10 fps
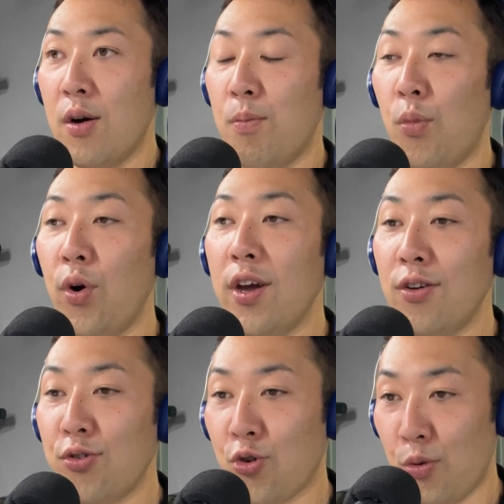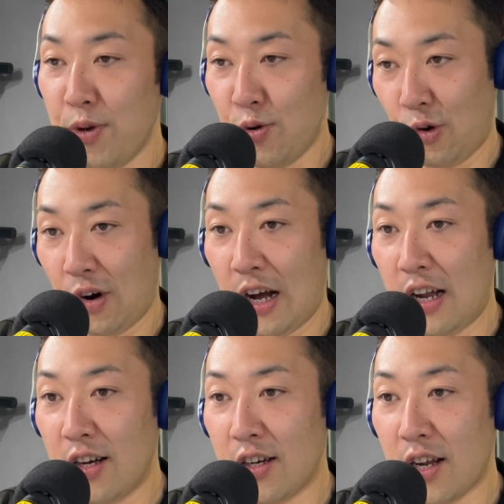燃えるゴミほど
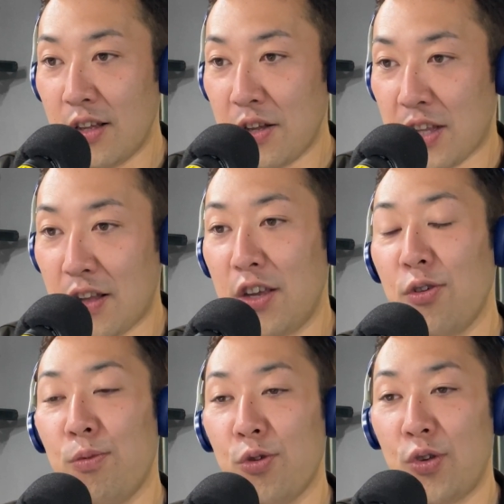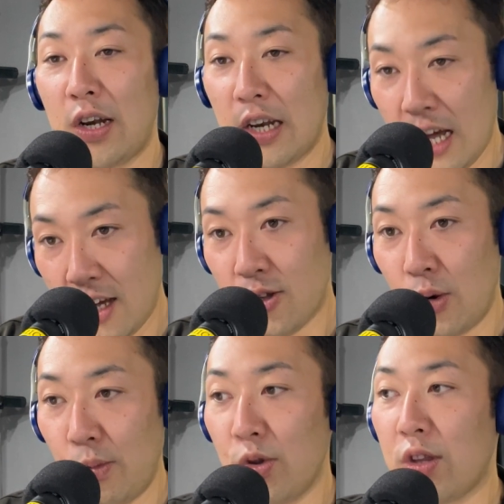簡単に出せるものではないと
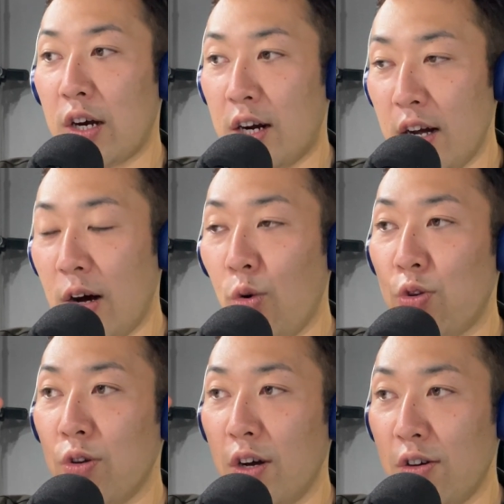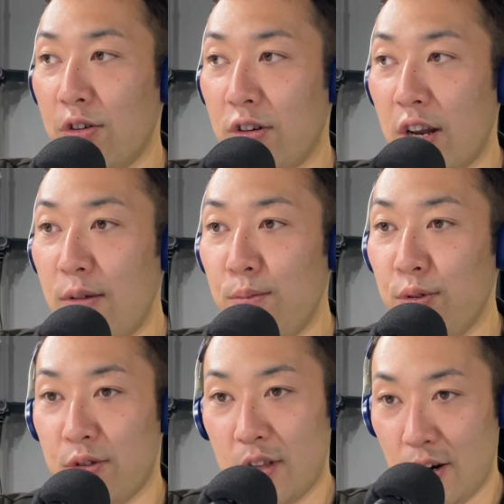思ったからおそらく不燃
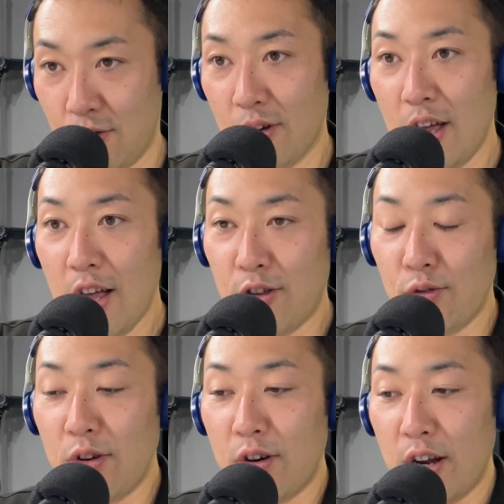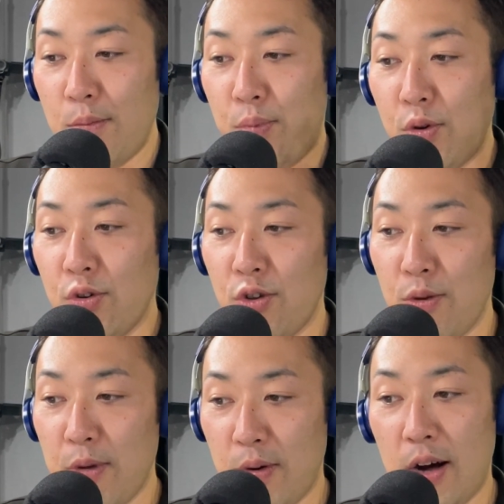物だろうそれぐらい僕の
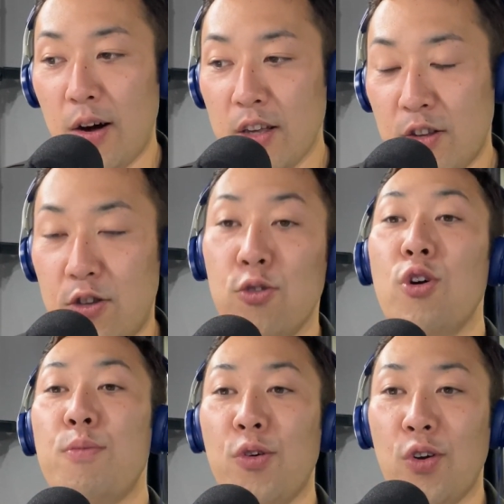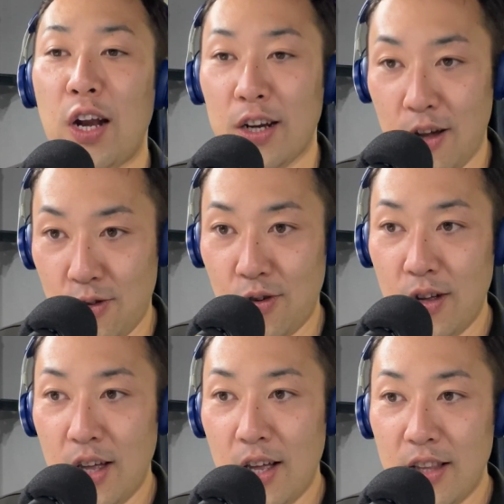夢はすごいものなんだよと
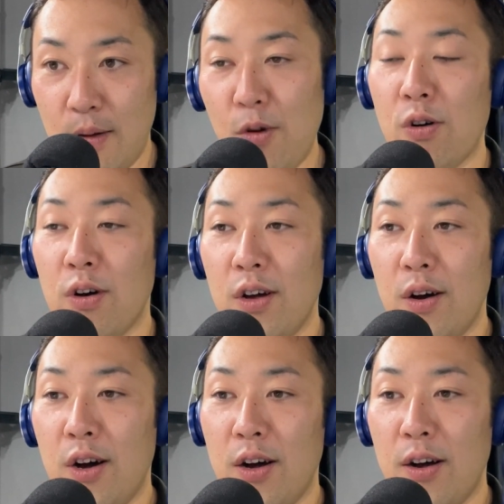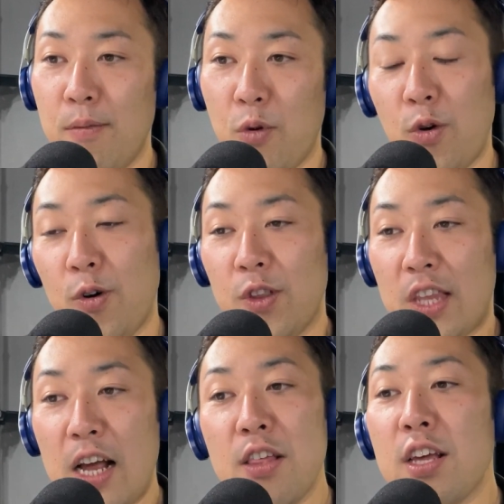でももう
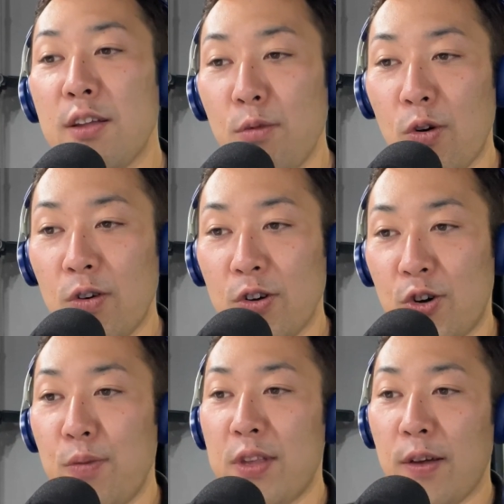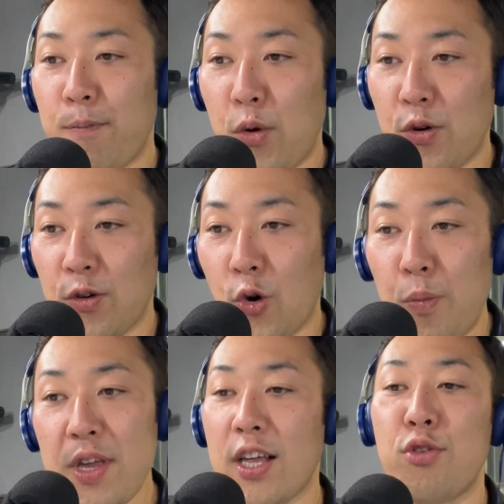断捨離も含めて僕
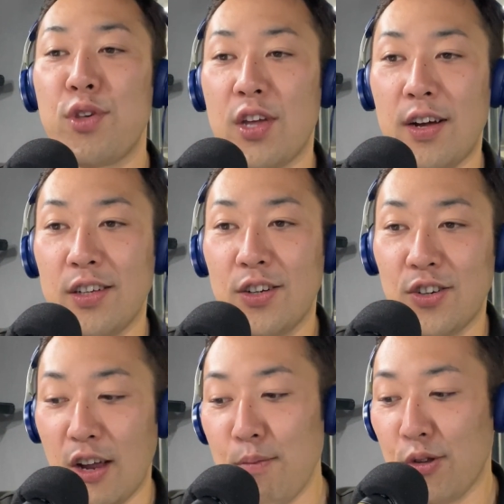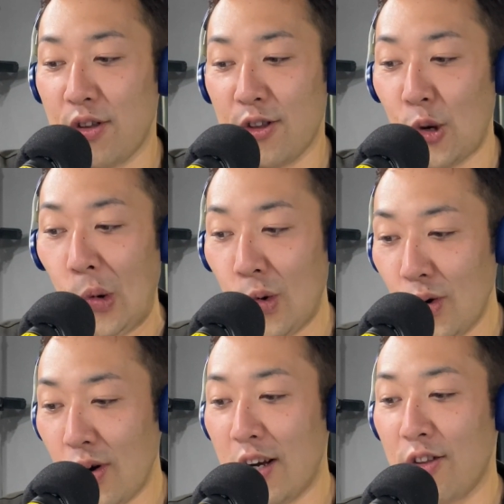ゴミに出しました不燃物と
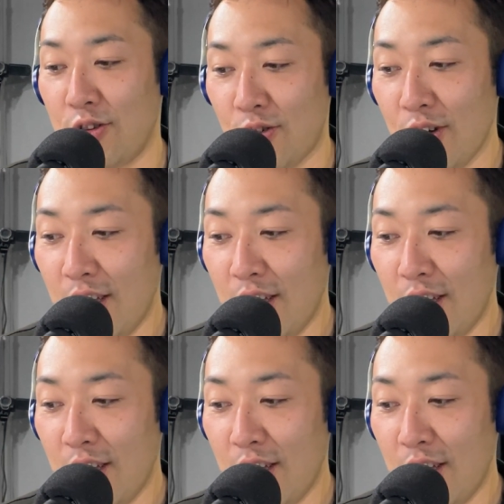ころがですよ